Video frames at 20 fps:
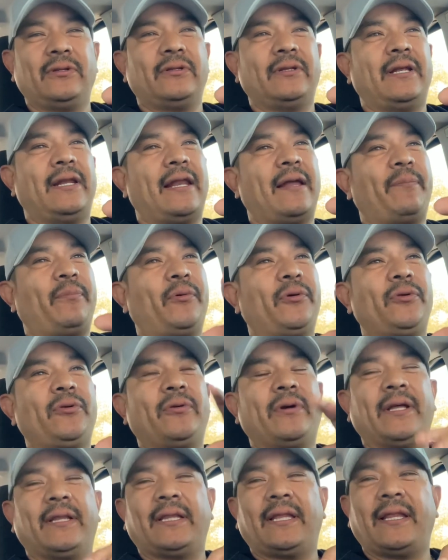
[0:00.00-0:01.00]
el
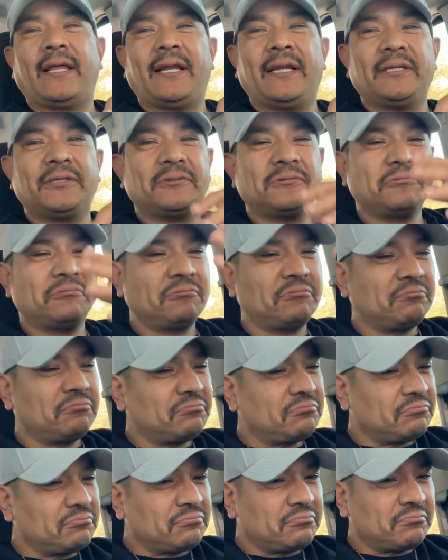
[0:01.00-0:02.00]
apoyo que te dan es
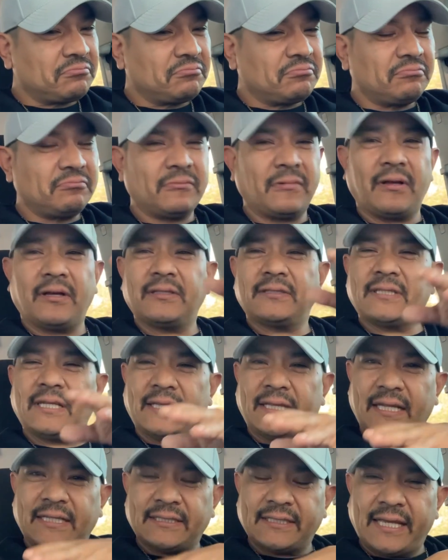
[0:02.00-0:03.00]
se
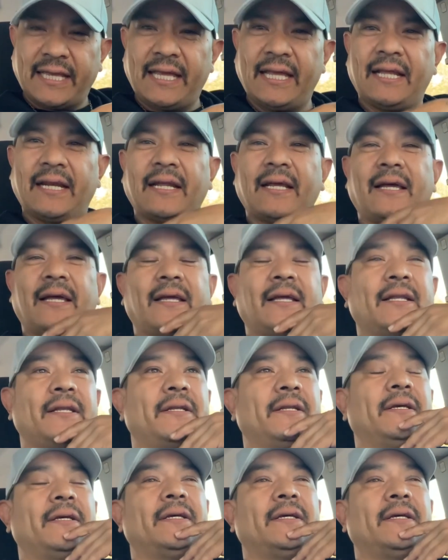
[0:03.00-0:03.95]
te acercan,